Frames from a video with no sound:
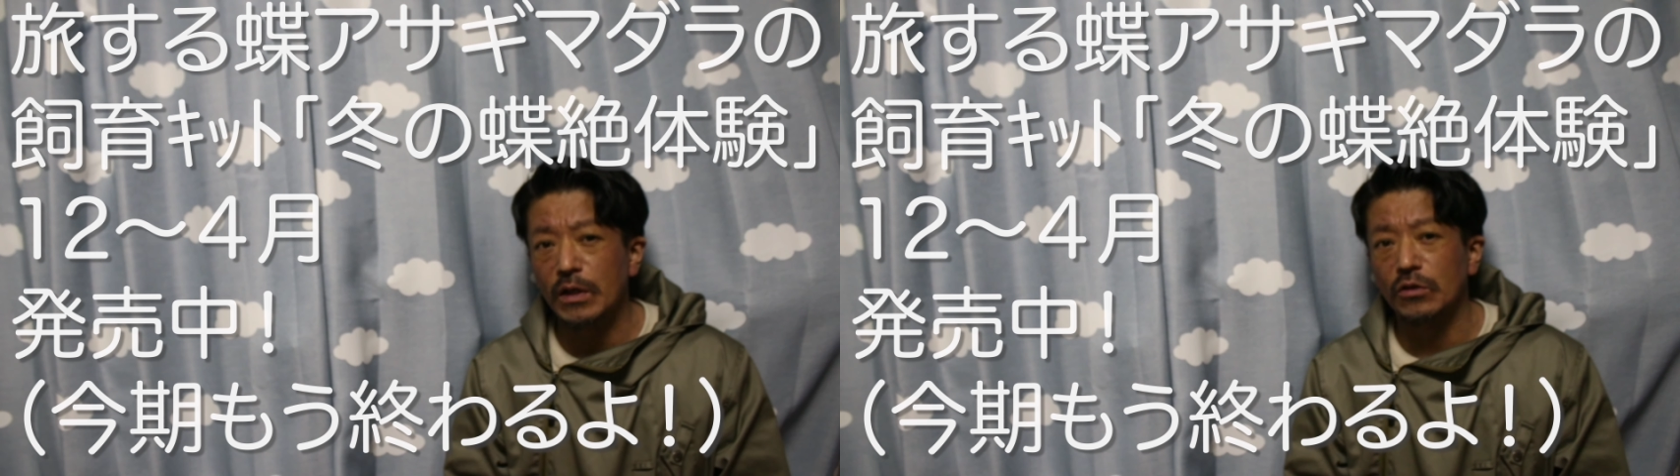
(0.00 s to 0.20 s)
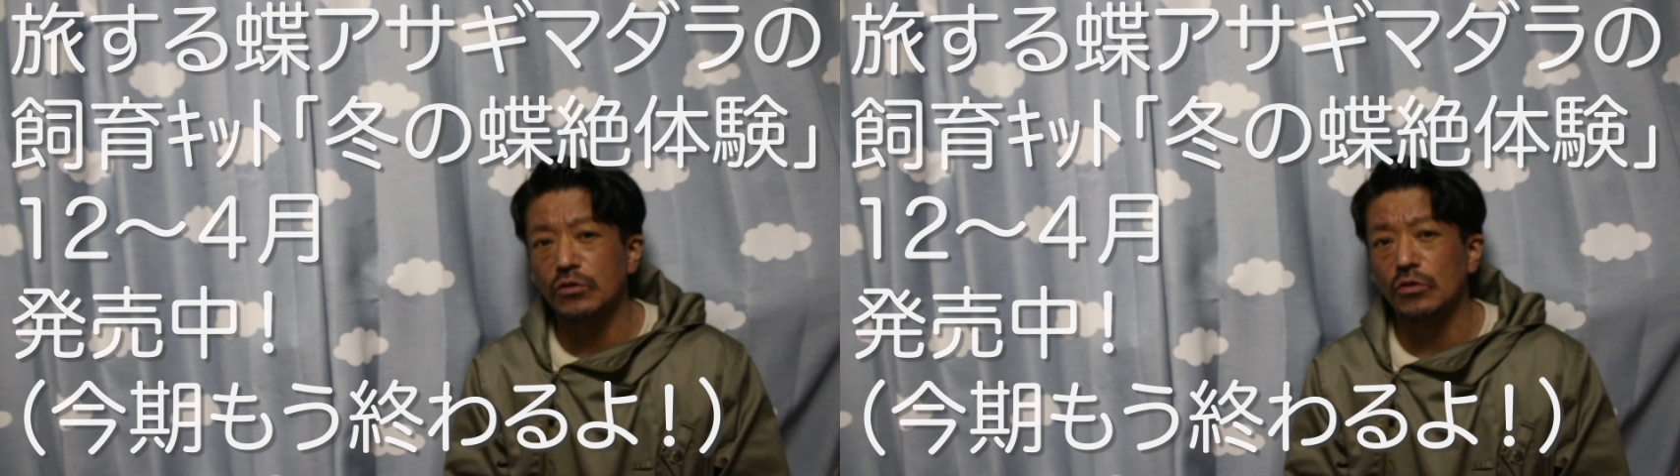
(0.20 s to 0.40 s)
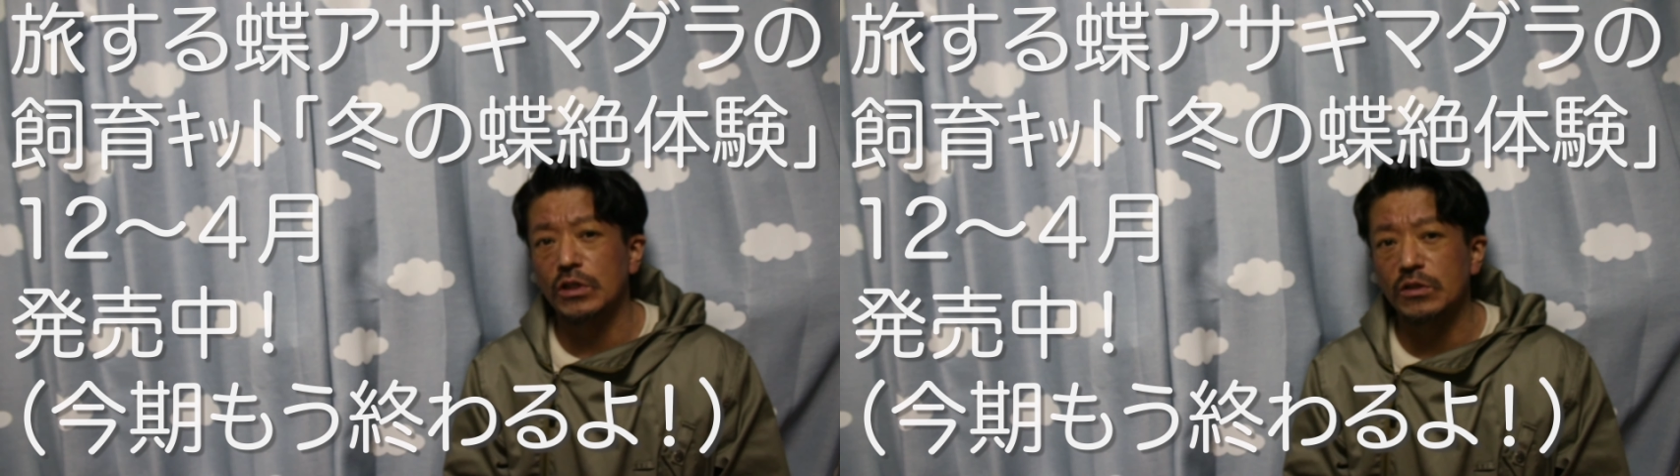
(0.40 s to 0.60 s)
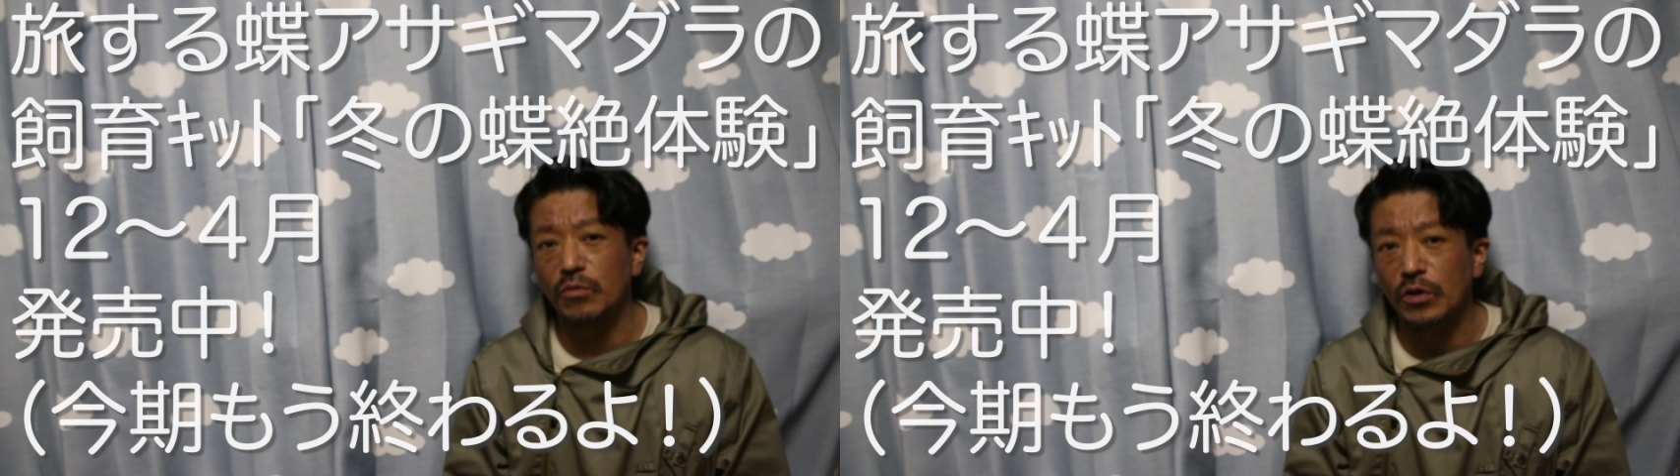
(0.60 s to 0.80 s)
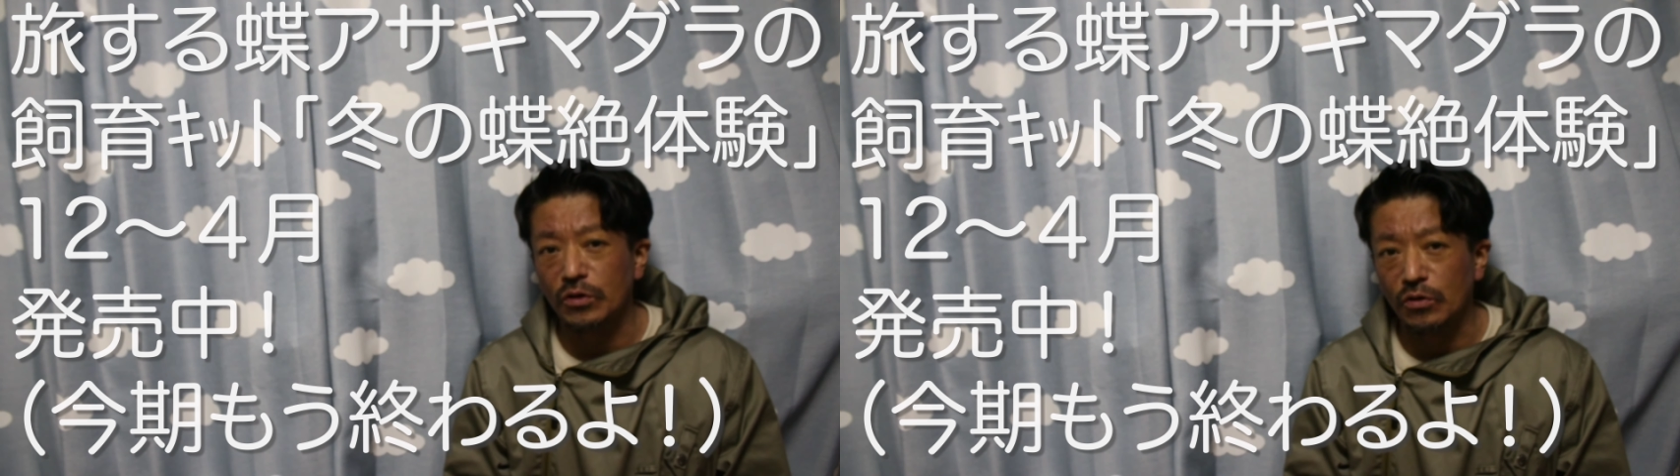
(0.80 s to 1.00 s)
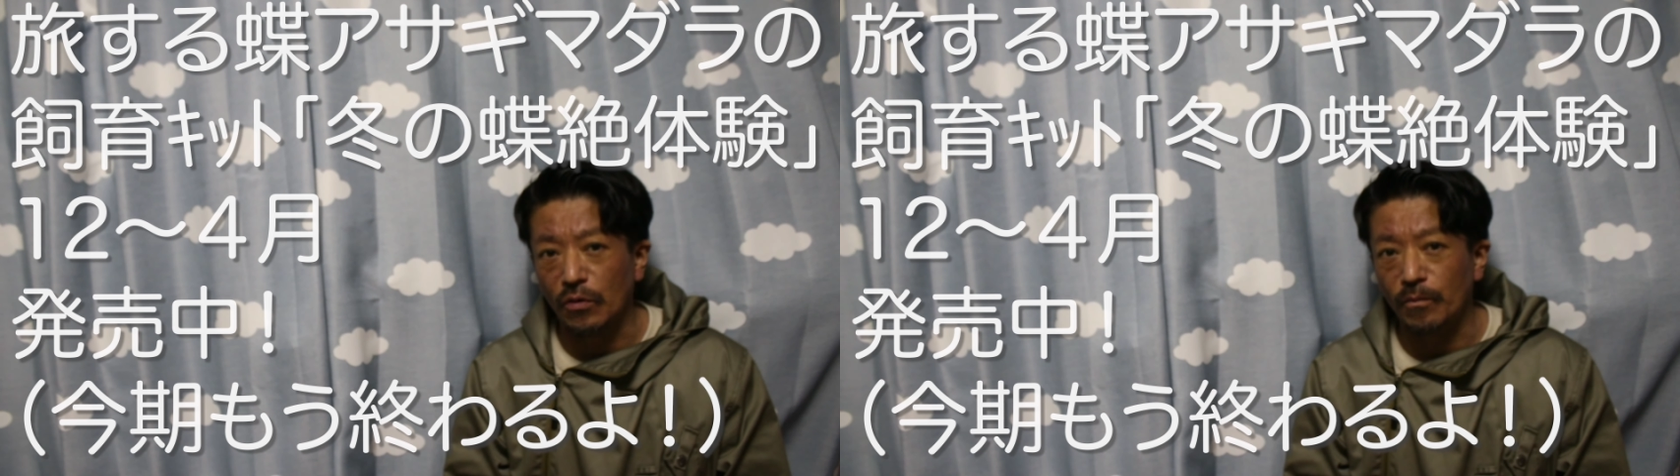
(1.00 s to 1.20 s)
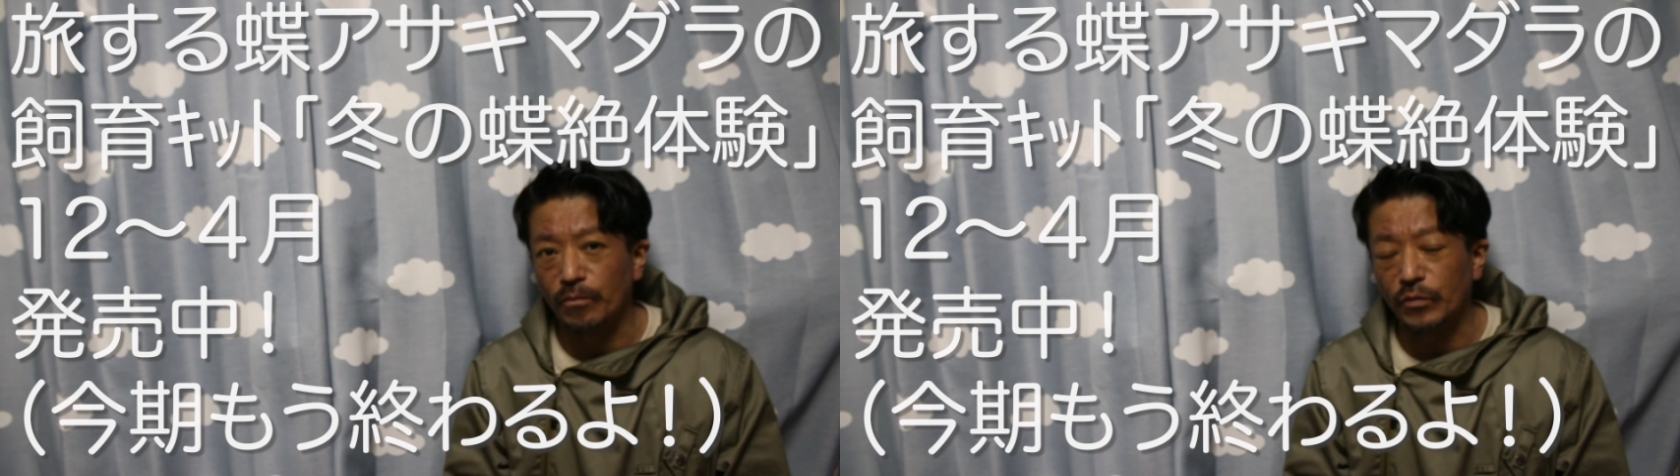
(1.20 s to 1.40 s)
番の超絶ポイント、